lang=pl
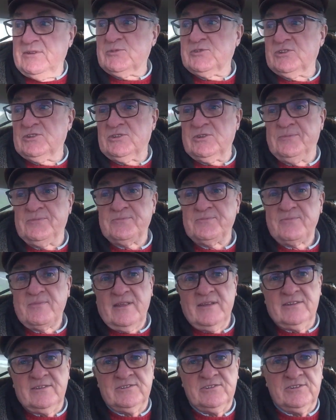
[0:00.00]
wiem, że to,
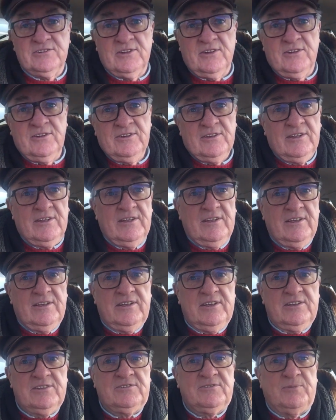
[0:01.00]
że to
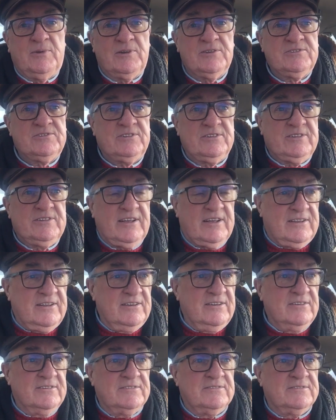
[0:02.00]
jest w Polsce
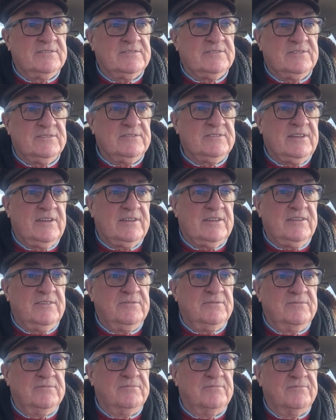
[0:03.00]
takie, no są takie...
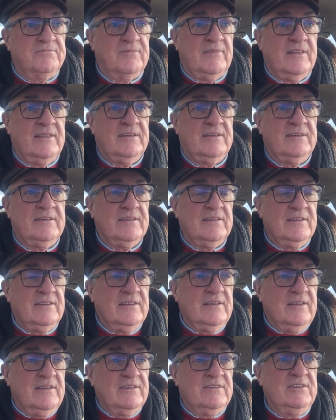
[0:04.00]
Yy,
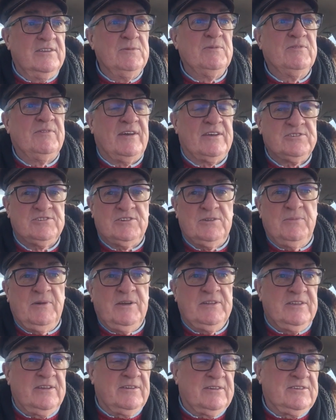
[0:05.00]
niby ważne
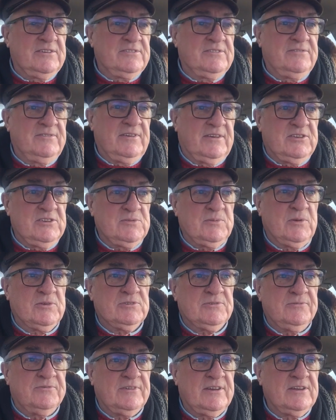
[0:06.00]
media jakiś, w jakiś
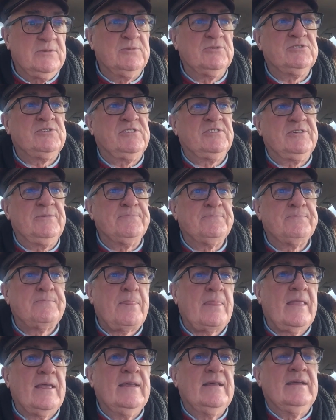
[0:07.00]
sposób. W każdym razie, y,
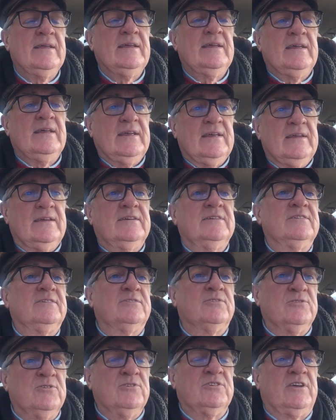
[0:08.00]

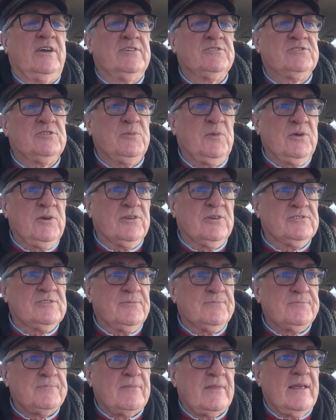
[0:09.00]

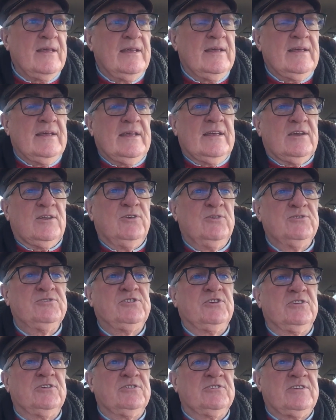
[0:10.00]
reasumując,
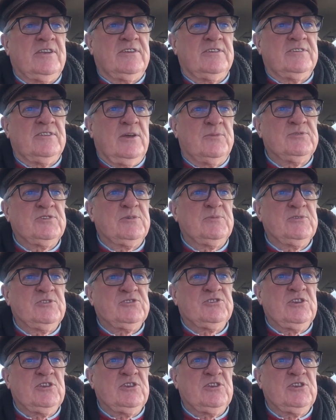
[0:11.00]
ludzie dobrze by